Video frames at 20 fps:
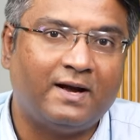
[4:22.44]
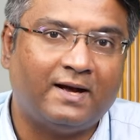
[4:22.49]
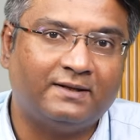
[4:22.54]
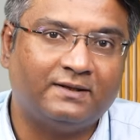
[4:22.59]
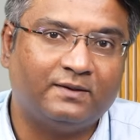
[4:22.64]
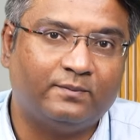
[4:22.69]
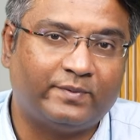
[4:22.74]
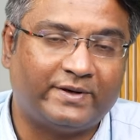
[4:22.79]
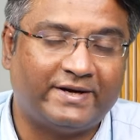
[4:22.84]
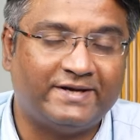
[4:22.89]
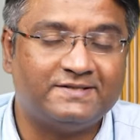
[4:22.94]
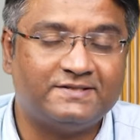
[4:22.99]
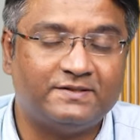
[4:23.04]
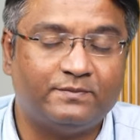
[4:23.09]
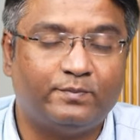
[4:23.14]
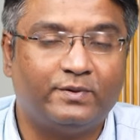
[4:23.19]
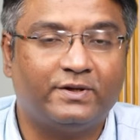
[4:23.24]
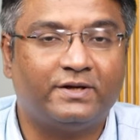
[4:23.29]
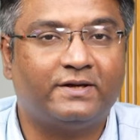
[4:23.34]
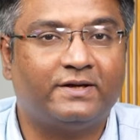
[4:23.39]
அந்த ப்ரைஸ்
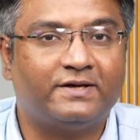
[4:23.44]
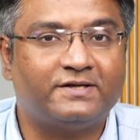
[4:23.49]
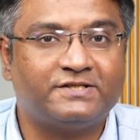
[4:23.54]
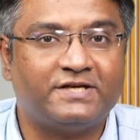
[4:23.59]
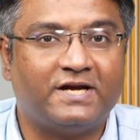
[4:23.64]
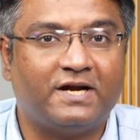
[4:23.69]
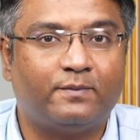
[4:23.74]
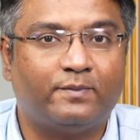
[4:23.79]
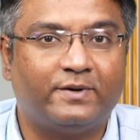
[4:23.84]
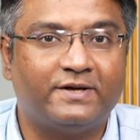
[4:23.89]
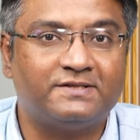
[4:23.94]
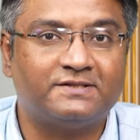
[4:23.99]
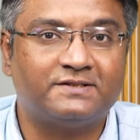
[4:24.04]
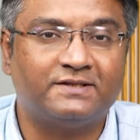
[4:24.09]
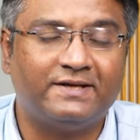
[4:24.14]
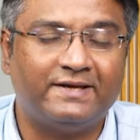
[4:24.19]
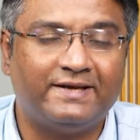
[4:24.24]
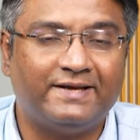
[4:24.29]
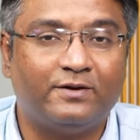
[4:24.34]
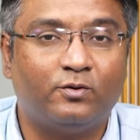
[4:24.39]
இப்போ இருக்கிற ஷேர்
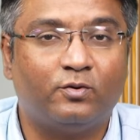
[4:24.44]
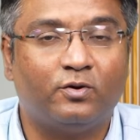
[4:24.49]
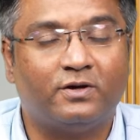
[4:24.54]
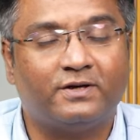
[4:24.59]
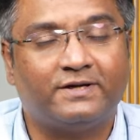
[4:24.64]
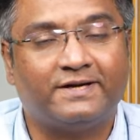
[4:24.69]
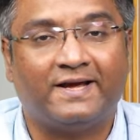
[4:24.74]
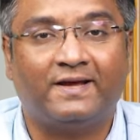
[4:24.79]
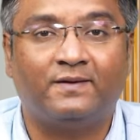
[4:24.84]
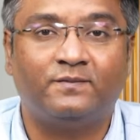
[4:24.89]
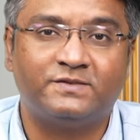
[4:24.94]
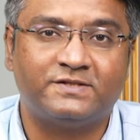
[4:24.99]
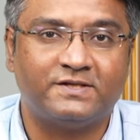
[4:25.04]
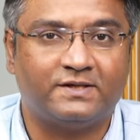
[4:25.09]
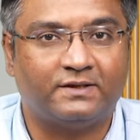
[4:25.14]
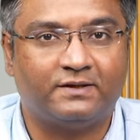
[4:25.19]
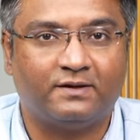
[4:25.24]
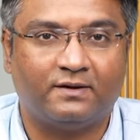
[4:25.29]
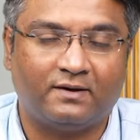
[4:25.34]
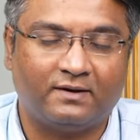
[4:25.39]
ப்ரைஸ்க்கு எவ்வளோ டைம்ஸ்
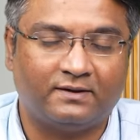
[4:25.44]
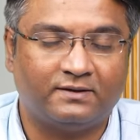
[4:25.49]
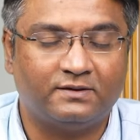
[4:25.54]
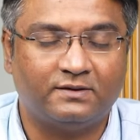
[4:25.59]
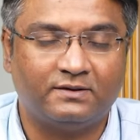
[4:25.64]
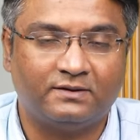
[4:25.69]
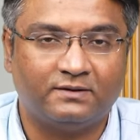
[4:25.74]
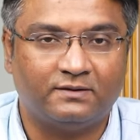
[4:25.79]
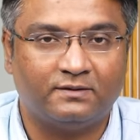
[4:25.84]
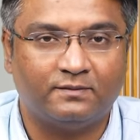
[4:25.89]
இருக்குன்றது